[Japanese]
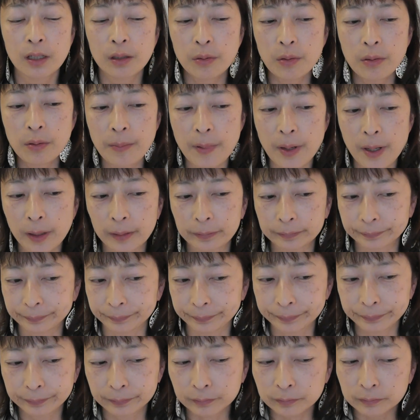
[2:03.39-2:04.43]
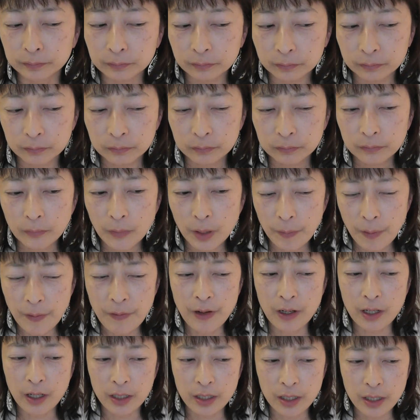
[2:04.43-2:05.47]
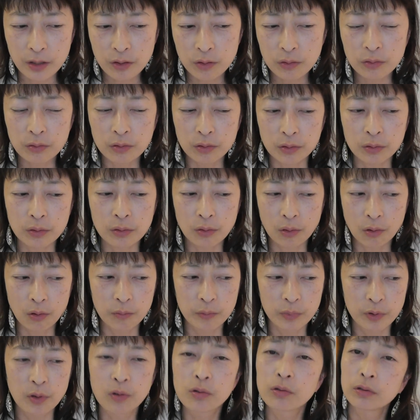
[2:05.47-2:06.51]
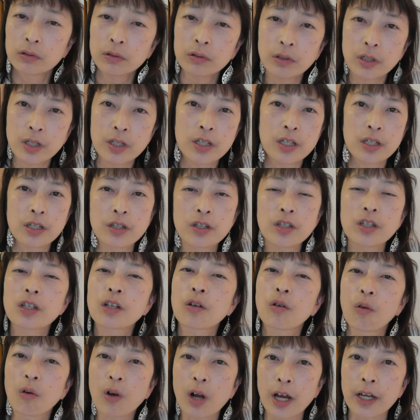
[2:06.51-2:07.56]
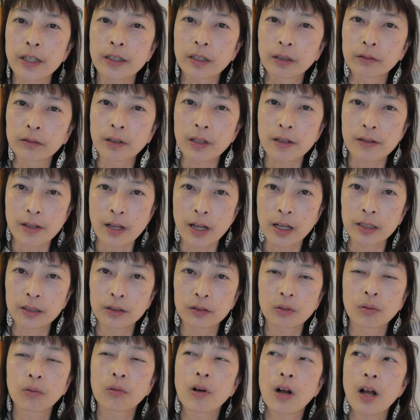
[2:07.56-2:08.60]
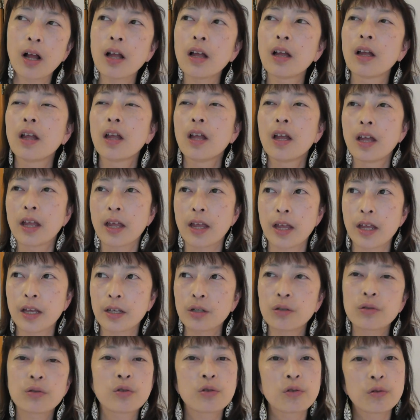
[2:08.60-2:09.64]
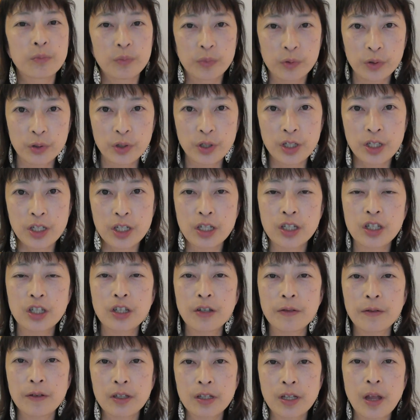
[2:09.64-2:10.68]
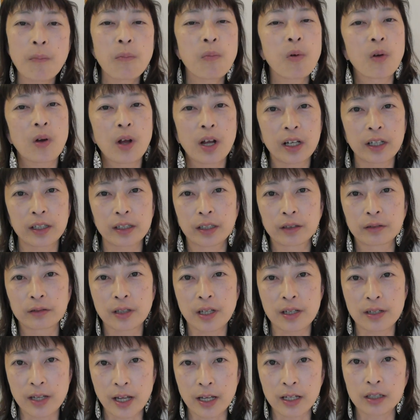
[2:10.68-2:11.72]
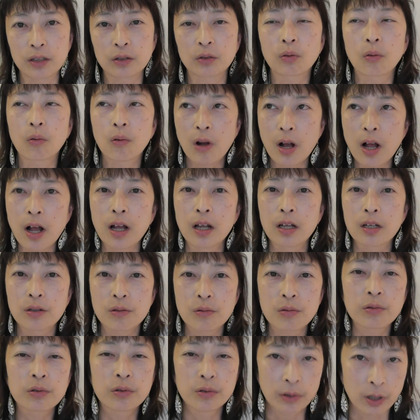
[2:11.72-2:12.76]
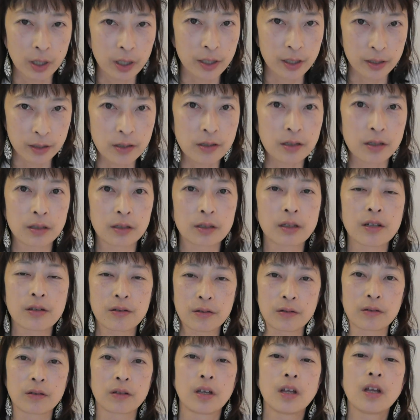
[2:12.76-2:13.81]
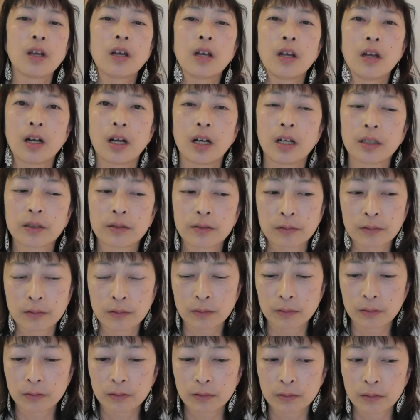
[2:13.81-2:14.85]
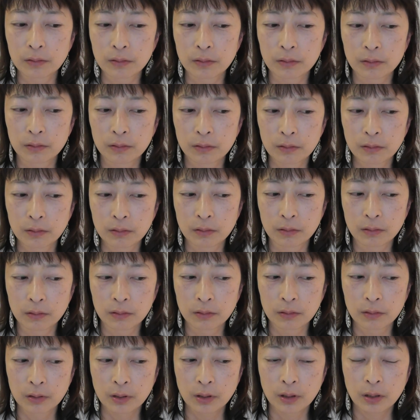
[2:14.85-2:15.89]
例えばまあ、分かりやすく言うとブログ1日1個書いてくださいとか、えー、YouTube1 日3本上げてくださいとかそういう話です。あのー、